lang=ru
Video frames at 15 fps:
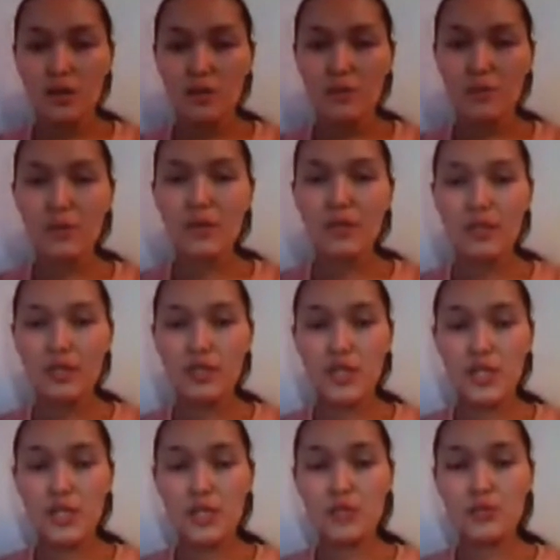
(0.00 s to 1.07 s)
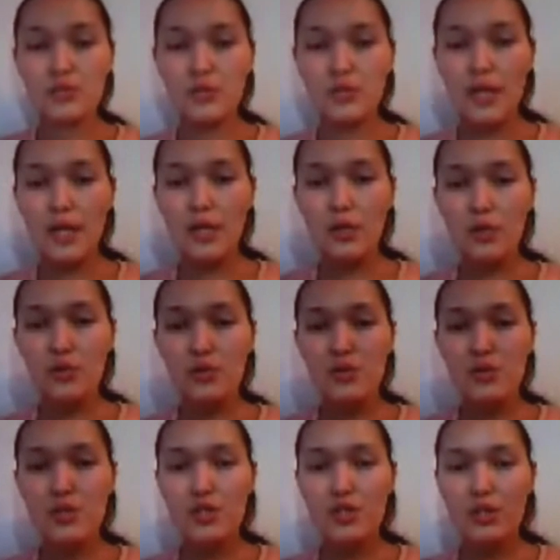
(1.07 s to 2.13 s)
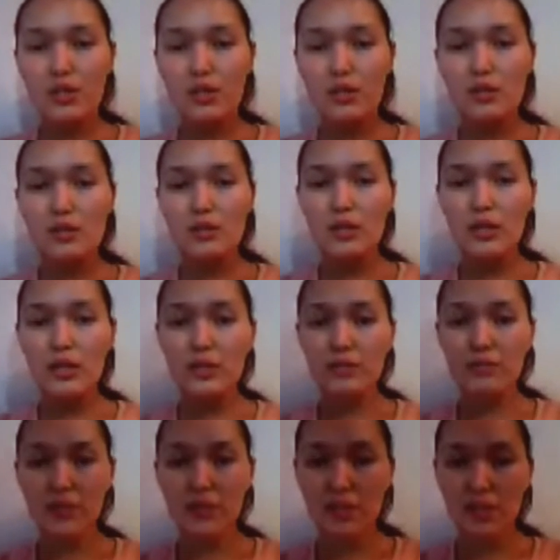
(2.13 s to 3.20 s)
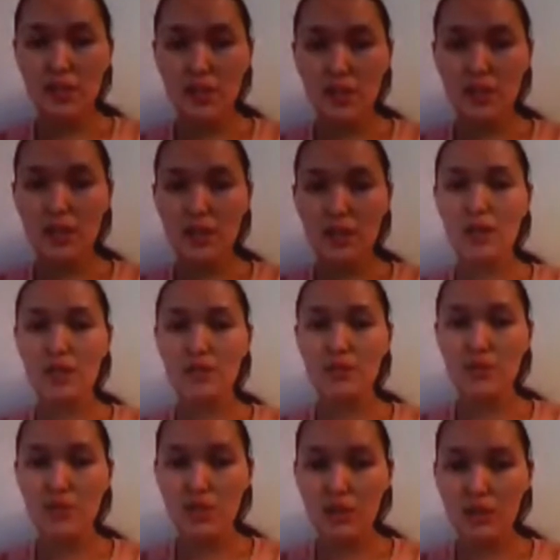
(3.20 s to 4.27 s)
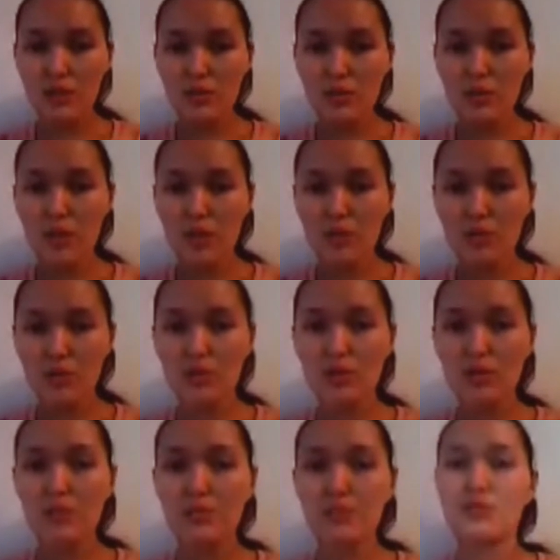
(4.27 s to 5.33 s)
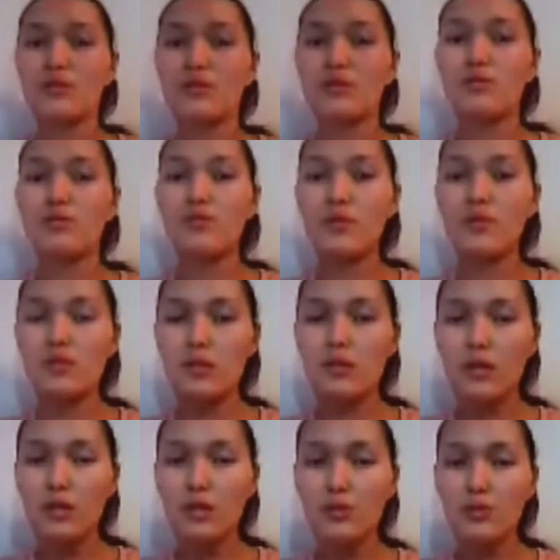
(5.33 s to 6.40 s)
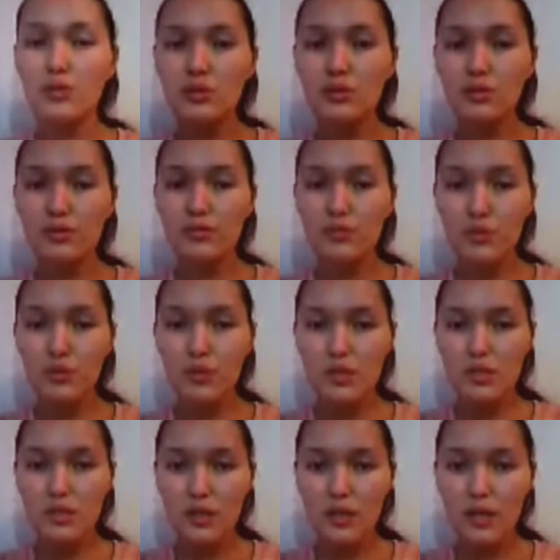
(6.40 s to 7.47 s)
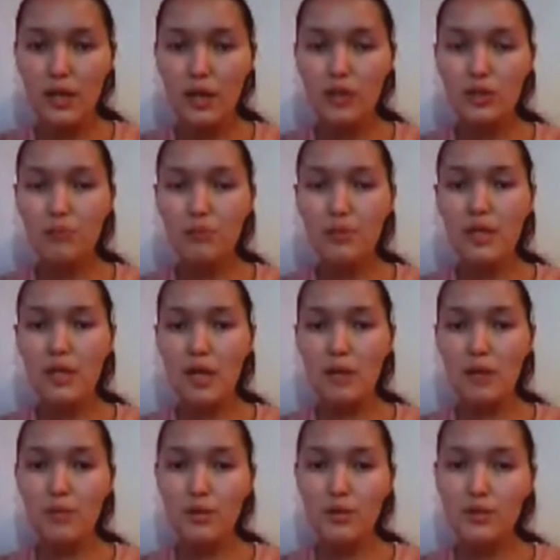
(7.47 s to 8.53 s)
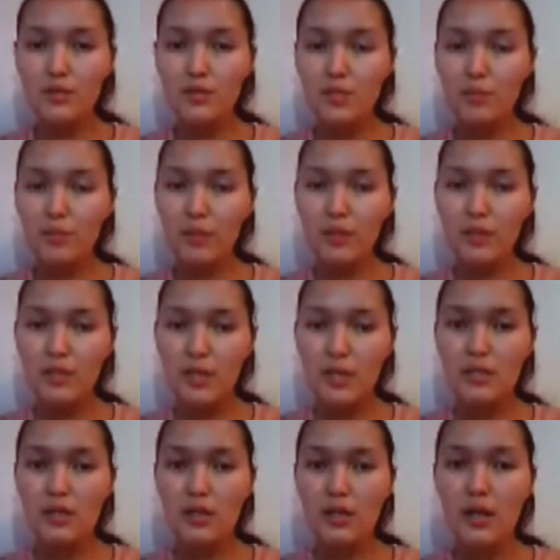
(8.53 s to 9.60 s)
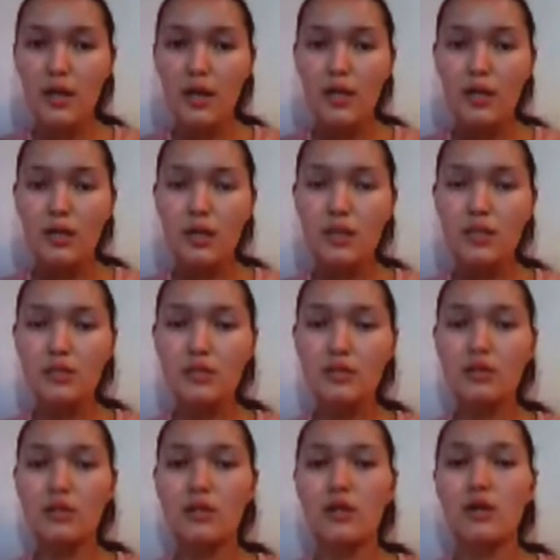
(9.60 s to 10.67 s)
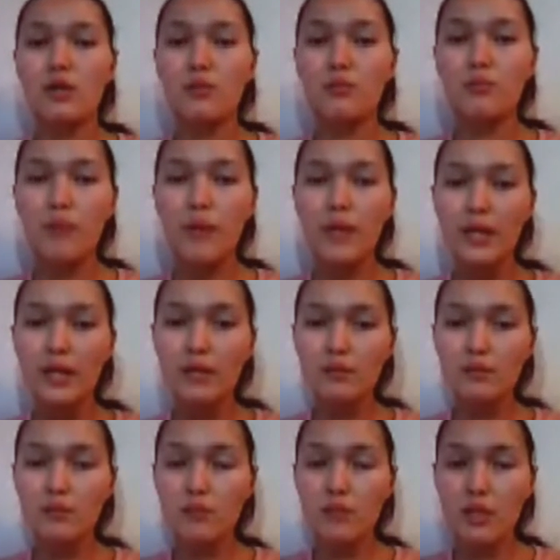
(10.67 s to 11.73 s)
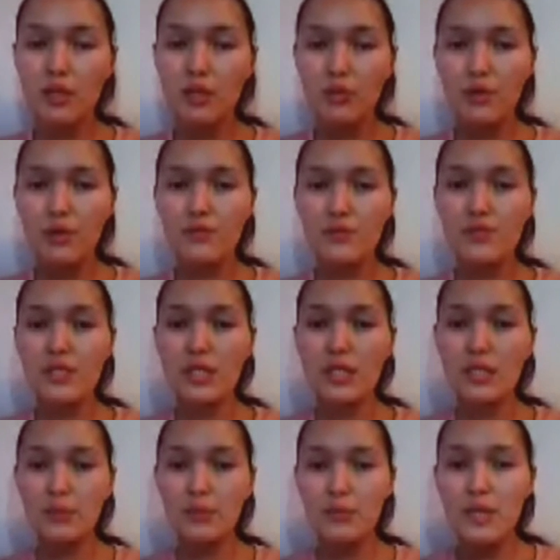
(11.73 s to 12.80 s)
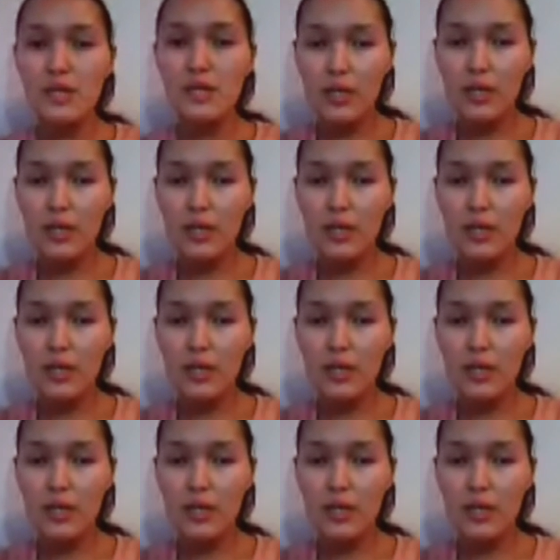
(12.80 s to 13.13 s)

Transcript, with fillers: Примерно в час дня я услышала сильный выстрел и выбежала на балкон, там а, увидела, как люди друг друга стреляют, там были ОМОНовцы, полицейские и один а, парень с водой синим,